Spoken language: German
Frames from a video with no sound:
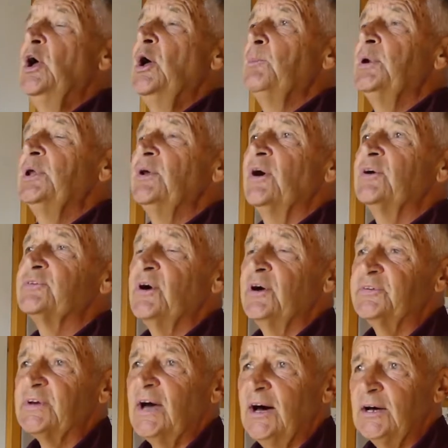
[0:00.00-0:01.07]
Bin also
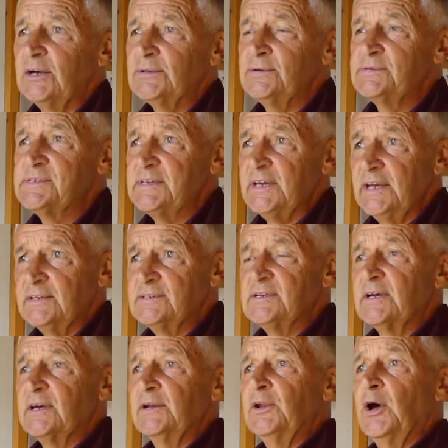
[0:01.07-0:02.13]
als
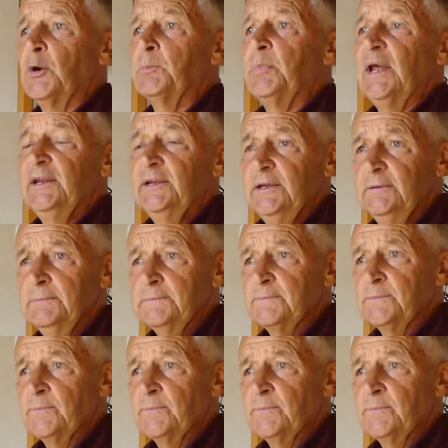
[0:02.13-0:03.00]
68er nach Berlin